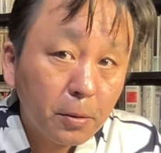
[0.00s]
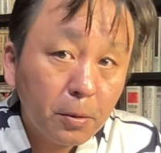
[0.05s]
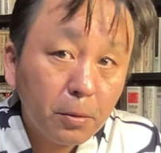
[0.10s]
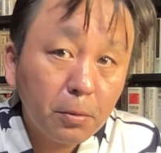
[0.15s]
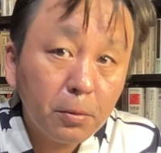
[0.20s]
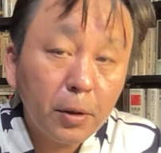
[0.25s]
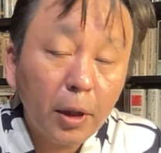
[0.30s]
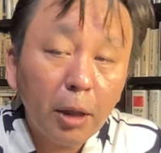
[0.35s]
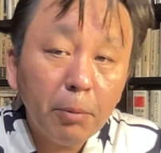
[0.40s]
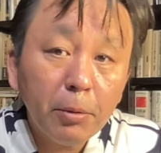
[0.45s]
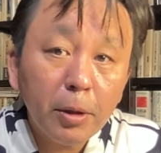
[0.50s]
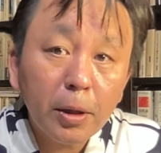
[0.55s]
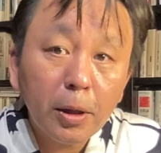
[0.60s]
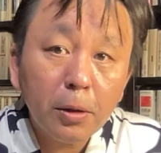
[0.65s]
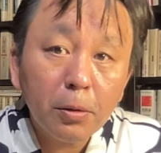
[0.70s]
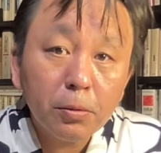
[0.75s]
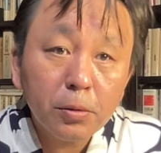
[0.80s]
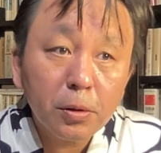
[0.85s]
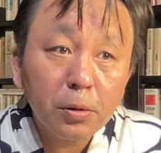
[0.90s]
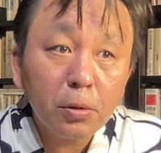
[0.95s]
ということで
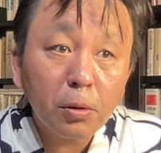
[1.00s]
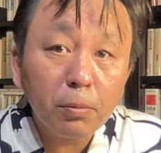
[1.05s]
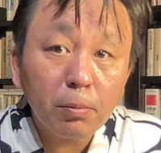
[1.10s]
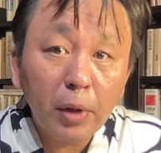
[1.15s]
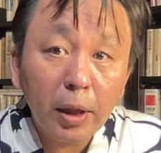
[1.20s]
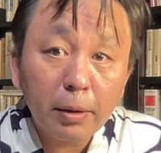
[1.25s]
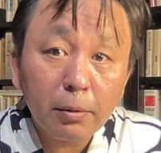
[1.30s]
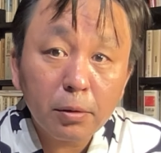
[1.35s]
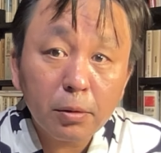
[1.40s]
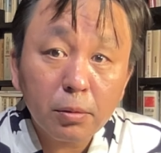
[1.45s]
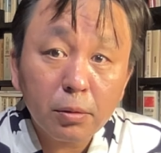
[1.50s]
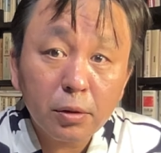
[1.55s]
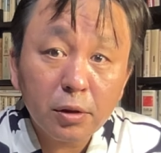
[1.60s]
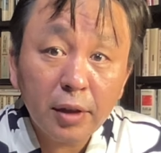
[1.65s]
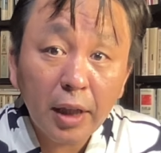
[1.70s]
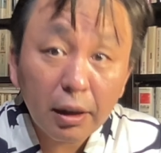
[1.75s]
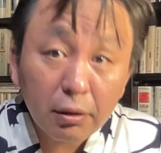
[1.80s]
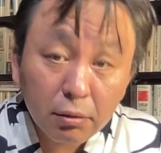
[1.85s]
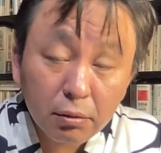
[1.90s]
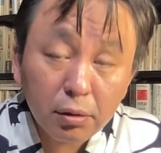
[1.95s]
アメリカの人口は、まあ、
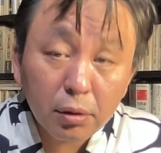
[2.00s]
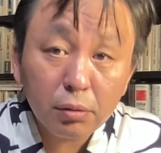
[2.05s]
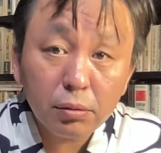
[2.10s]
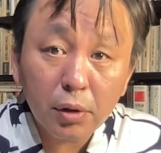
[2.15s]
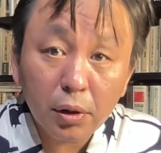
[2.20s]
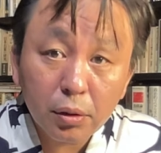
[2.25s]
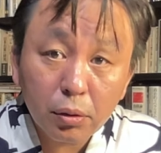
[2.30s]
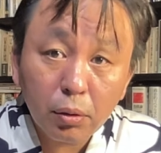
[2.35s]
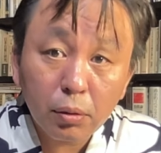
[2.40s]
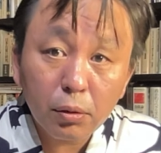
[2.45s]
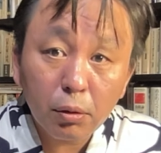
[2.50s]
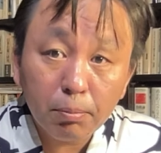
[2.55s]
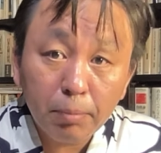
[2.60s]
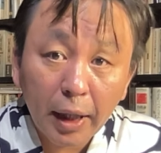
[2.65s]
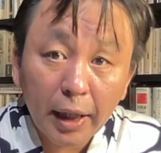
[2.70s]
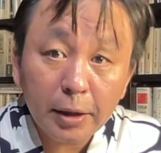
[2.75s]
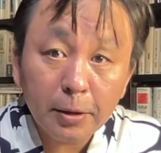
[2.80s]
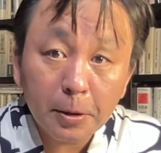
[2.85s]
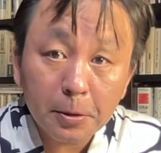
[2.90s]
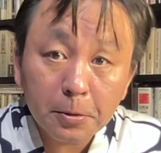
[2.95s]
ざっくり言うて日本の
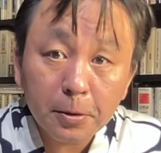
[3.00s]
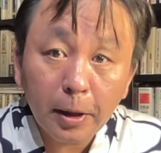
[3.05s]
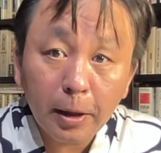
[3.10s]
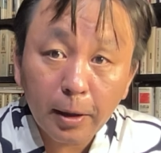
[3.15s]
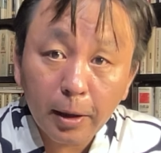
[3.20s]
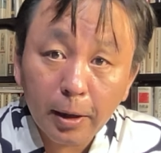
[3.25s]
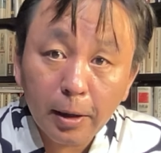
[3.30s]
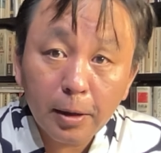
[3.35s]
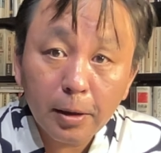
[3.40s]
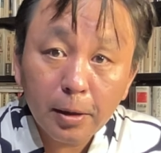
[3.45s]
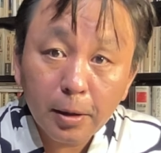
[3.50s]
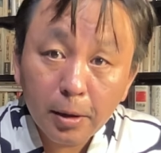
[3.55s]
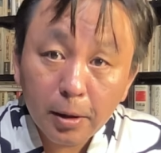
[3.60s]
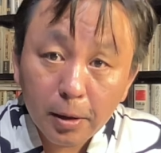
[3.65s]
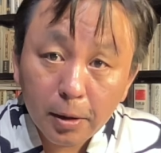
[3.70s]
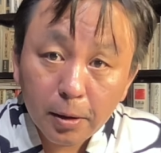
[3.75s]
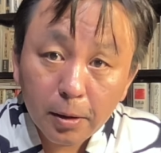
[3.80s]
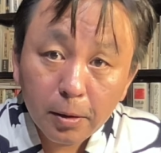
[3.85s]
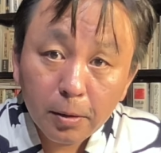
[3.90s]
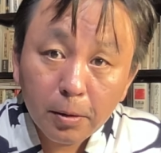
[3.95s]
倍ですから、
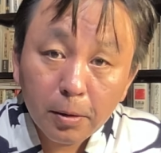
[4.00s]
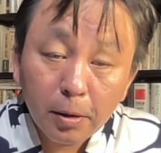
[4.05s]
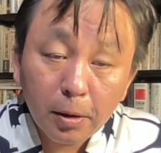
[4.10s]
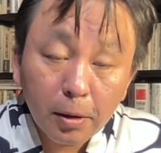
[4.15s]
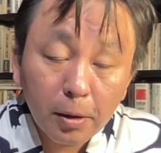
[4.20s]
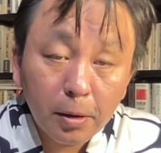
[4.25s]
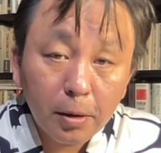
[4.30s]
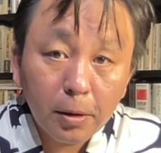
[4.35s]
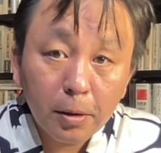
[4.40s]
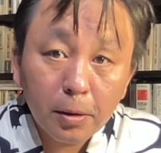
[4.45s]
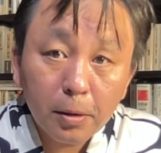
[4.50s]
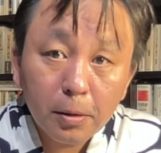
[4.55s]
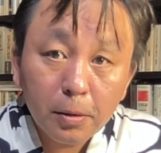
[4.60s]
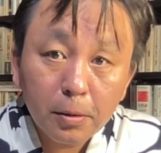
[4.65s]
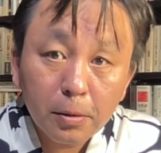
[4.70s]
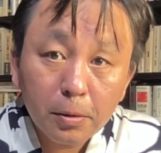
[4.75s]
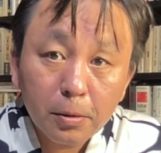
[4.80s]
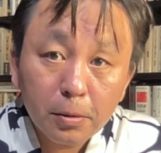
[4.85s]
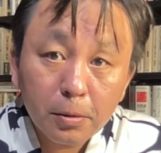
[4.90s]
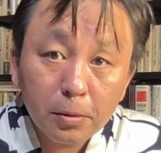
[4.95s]

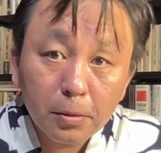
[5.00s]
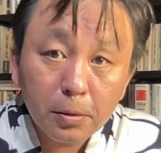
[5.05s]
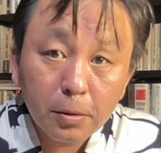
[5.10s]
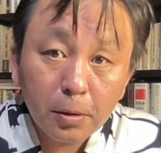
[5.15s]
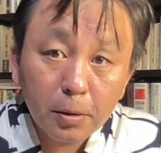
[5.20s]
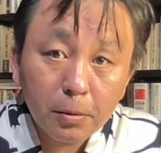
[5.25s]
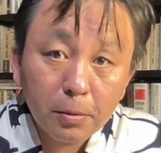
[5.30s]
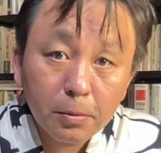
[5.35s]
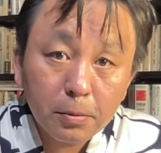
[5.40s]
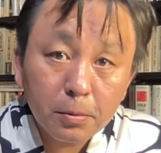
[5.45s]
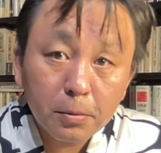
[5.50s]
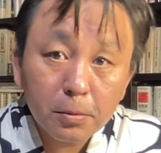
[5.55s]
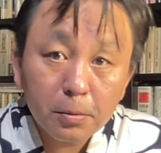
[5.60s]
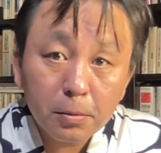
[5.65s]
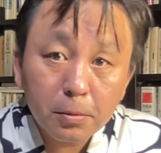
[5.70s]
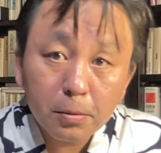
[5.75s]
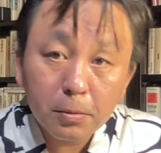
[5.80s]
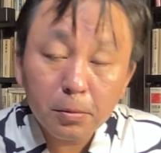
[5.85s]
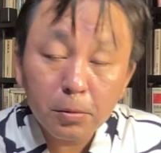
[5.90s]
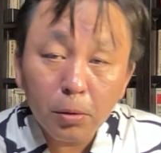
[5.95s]

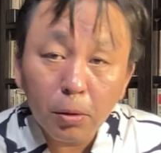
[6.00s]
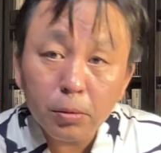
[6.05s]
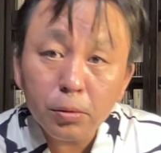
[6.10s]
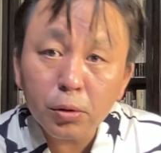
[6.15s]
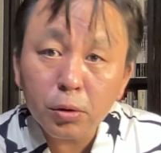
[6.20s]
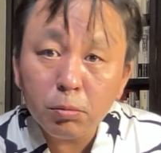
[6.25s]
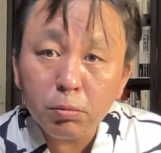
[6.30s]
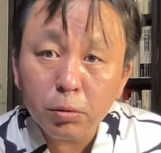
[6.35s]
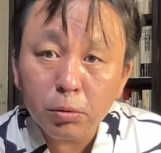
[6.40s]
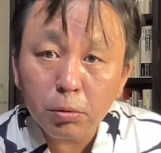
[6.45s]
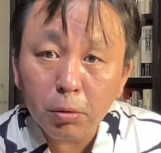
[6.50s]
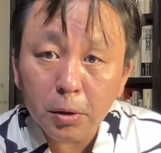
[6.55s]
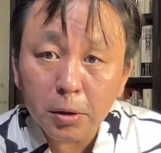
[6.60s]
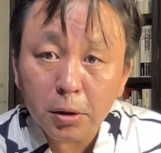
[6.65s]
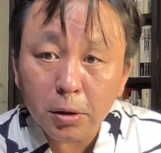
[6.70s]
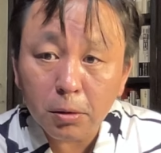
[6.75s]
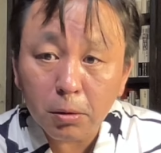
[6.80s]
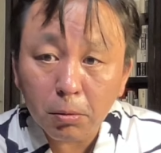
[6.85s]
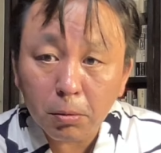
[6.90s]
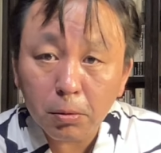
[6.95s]
えー、40分の
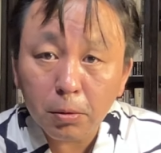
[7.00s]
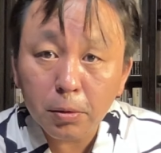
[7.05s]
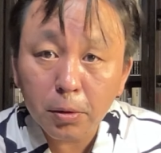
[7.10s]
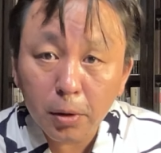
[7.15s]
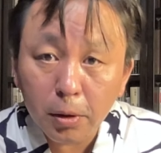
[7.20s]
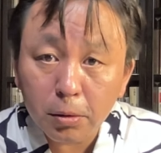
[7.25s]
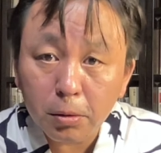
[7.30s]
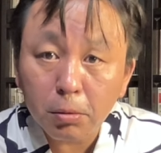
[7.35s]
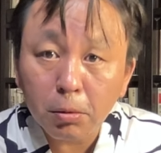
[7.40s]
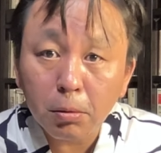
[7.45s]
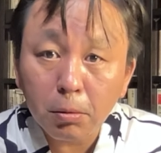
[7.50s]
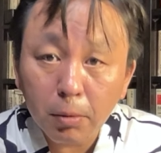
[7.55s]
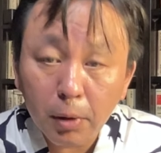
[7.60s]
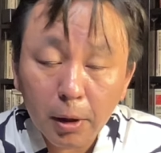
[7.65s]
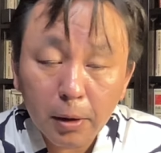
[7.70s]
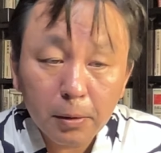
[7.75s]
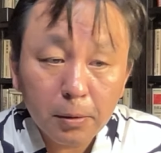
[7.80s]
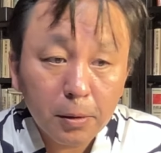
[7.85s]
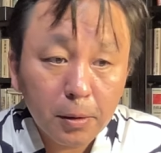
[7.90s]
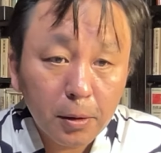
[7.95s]
1ってことですね日本は。
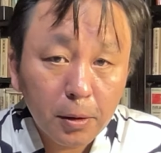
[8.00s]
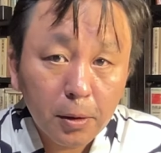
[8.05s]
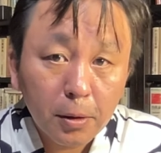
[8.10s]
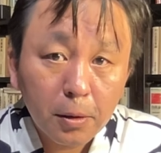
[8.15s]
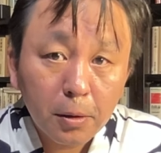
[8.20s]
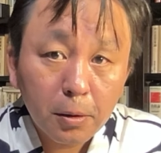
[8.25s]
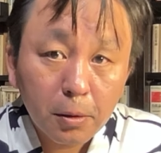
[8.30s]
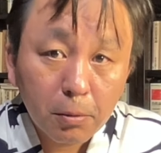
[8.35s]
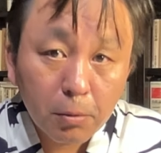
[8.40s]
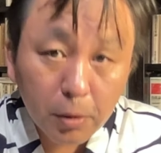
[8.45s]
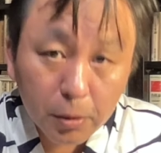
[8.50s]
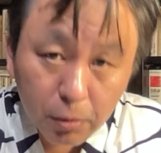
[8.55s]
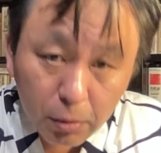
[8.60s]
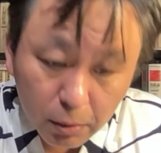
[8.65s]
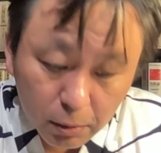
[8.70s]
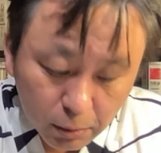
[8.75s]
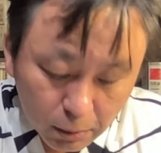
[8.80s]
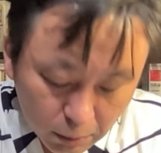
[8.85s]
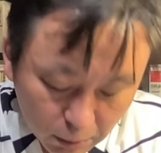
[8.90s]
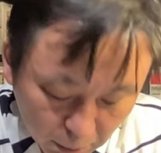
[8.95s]
これ
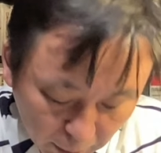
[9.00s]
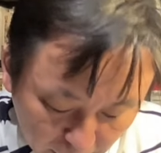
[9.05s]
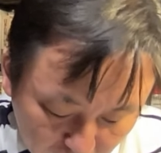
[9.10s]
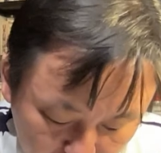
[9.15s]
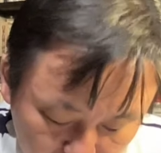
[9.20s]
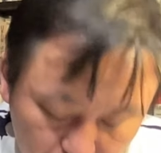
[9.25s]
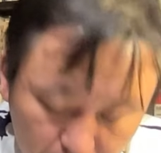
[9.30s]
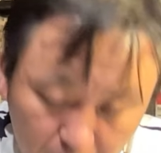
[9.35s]
ちょっとやっ